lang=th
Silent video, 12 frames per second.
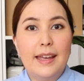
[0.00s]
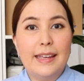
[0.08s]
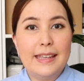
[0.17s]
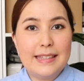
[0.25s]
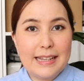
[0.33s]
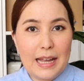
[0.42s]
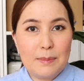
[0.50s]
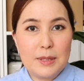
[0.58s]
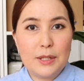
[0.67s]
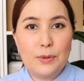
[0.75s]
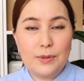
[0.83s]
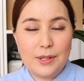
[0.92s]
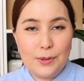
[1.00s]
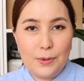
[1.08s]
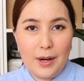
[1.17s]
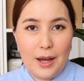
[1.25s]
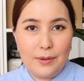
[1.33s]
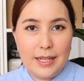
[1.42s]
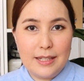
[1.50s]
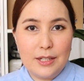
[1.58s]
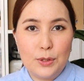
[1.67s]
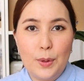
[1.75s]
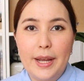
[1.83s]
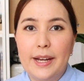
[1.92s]
กิจกรรมสนุกๆ เหล่านี้จะ
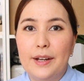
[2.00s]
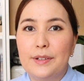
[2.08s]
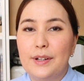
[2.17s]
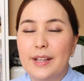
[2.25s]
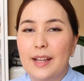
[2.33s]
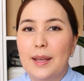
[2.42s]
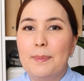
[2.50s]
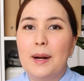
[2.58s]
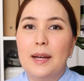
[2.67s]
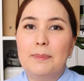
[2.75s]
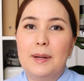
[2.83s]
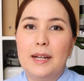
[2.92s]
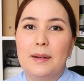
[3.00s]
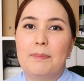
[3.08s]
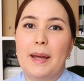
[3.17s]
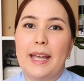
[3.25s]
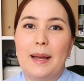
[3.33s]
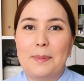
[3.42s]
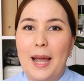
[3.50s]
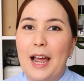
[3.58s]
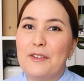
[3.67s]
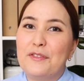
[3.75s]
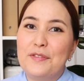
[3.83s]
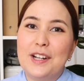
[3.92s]
ช่วยให้นักเรียนได้เพลิดเพลินไปกับการ
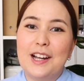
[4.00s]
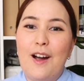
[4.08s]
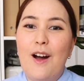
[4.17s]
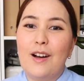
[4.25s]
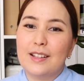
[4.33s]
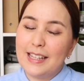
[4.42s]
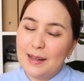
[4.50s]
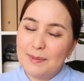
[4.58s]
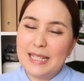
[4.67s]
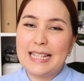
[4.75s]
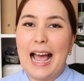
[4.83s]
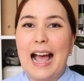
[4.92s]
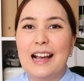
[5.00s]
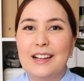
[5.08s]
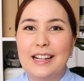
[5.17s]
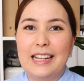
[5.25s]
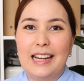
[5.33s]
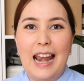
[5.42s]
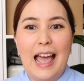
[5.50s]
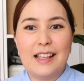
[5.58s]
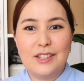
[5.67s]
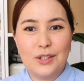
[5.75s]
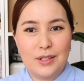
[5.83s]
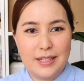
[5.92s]
ฝึกออกเสียงภาษาอังกฤษและ
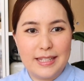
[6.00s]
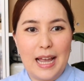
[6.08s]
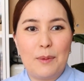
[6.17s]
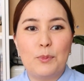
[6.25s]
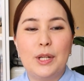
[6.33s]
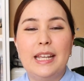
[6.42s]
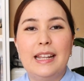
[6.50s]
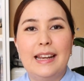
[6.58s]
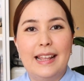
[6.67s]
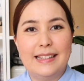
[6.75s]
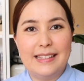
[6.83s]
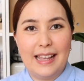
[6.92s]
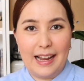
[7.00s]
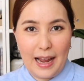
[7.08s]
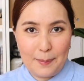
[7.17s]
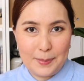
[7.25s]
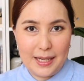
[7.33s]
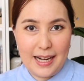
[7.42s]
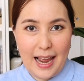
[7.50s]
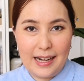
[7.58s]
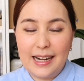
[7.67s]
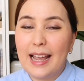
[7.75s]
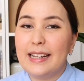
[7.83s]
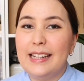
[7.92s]
จดจำวิธีเน้นเสียงคำนั้
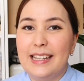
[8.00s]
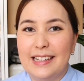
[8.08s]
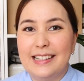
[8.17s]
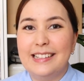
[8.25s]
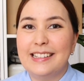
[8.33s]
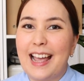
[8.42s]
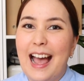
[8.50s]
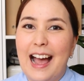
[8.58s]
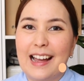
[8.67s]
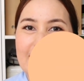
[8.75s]
นๆ ได้ดีขึ้นค่ะ